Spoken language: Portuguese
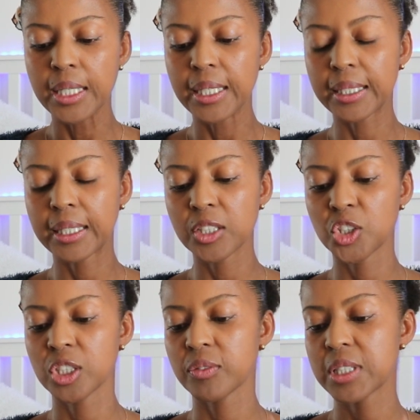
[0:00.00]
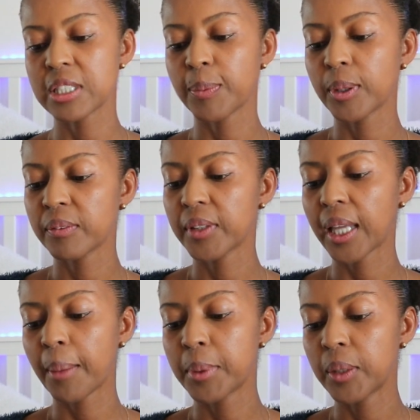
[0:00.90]
E aqui, gente, vocês podem ver
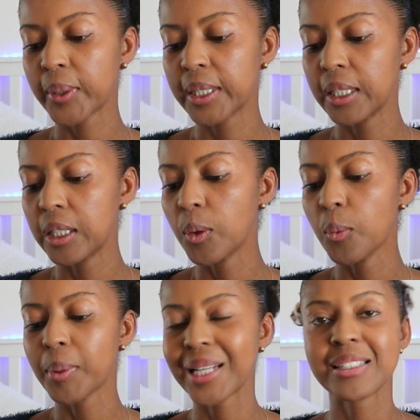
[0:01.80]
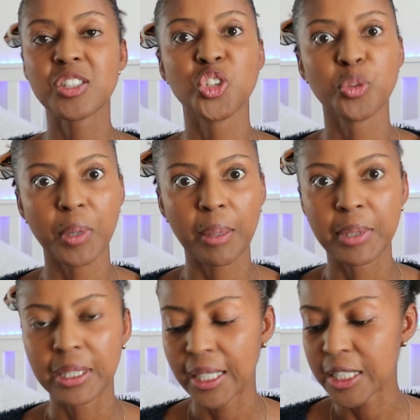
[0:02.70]
que abriu aqui um presentinho pra
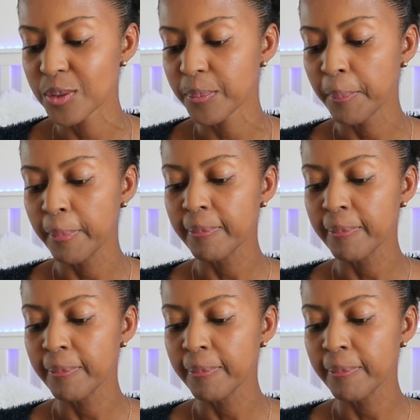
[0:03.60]
mim, não é isso?